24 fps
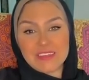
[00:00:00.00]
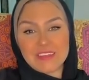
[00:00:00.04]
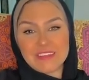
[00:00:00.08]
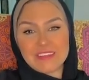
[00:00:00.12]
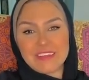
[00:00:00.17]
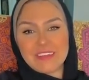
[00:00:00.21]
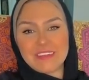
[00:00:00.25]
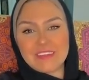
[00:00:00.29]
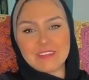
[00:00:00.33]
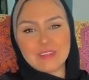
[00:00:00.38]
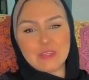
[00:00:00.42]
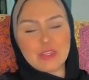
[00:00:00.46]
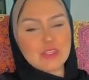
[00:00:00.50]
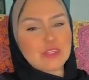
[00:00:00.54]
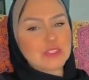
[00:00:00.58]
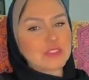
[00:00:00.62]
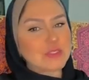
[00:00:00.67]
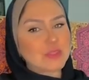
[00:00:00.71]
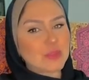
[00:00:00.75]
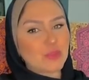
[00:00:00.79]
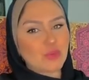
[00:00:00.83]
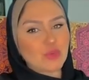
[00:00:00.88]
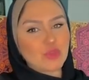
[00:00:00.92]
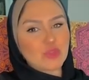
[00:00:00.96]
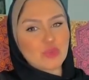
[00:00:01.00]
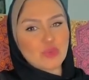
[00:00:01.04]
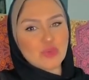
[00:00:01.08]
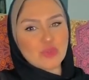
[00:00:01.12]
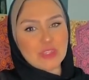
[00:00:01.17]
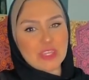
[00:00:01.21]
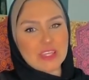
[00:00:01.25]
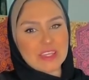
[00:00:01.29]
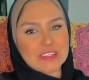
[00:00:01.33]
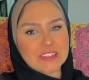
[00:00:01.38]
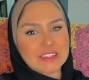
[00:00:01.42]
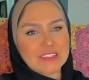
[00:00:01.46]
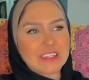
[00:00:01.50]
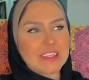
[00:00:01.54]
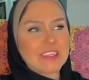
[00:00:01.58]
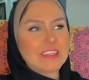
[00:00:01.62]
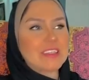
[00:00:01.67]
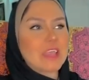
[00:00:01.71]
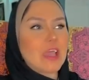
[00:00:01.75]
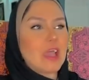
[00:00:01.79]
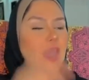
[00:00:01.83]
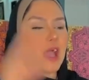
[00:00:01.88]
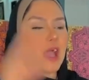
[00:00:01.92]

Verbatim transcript: جدا لدرجه ان انت ممكن تكون خسيت